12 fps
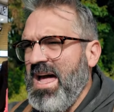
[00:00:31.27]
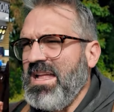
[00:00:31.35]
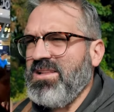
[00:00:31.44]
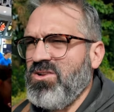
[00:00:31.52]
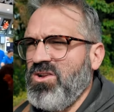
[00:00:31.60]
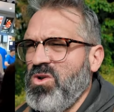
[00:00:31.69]

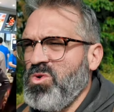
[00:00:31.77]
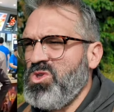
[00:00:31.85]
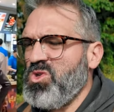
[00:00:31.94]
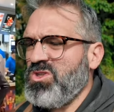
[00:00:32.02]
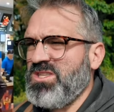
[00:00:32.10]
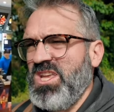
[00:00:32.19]
Attends, oh,
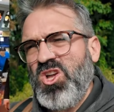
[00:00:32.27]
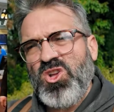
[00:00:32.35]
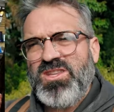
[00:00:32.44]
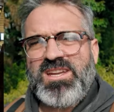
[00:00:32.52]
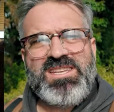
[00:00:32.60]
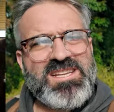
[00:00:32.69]
dis donc, c'est un
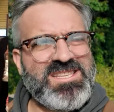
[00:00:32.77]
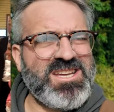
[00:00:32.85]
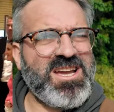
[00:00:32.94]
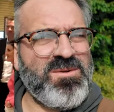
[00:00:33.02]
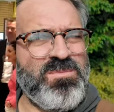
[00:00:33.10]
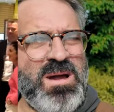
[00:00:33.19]
écran tactile,
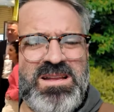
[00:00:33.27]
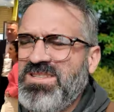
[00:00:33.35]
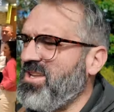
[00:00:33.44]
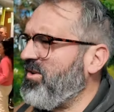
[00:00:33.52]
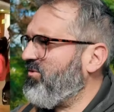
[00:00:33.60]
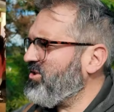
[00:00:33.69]
c'est quand même pas mal.
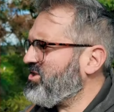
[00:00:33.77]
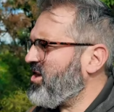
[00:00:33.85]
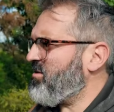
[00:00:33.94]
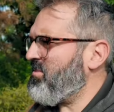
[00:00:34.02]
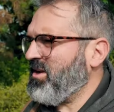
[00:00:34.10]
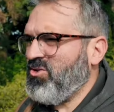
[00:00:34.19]
C'est la fois que j'étais
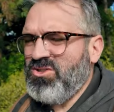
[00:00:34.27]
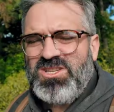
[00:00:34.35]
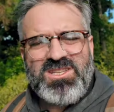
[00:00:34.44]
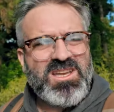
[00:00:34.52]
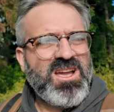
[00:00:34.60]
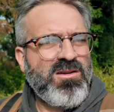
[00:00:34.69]
à un McDo,
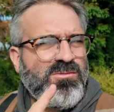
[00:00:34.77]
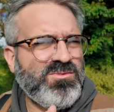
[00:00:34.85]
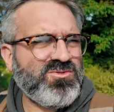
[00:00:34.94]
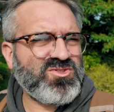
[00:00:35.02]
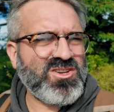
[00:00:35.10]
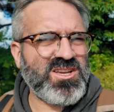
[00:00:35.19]
c'était quand même en
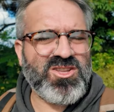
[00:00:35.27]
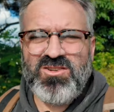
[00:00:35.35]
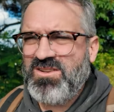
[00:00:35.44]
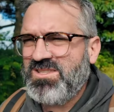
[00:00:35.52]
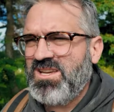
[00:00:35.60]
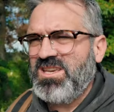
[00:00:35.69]

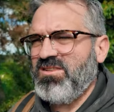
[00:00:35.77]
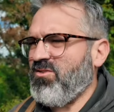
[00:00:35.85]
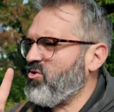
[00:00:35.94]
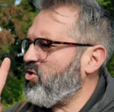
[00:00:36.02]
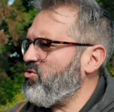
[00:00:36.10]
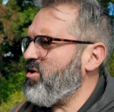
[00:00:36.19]
1985, il y
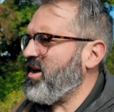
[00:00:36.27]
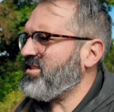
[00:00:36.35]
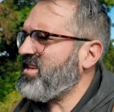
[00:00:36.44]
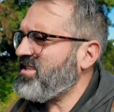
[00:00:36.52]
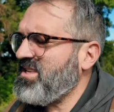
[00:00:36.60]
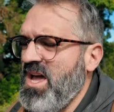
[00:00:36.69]
avait encore
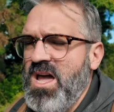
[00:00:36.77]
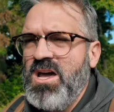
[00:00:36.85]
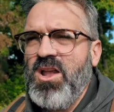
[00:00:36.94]
l'URSS.